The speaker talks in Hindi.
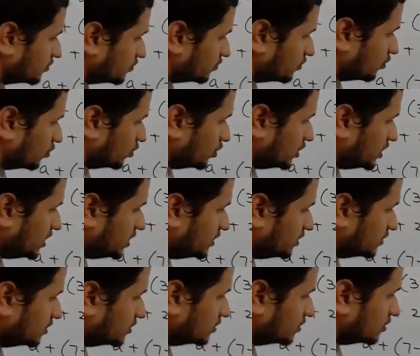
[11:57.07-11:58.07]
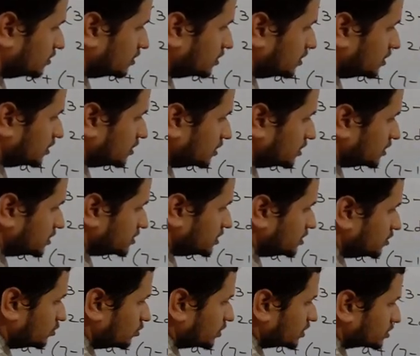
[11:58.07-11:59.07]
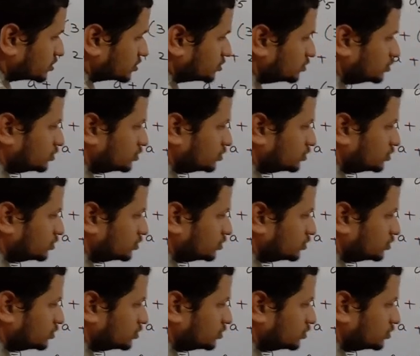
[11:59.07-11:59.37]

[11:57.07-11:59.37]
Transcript: फोर डी इज इक्व टू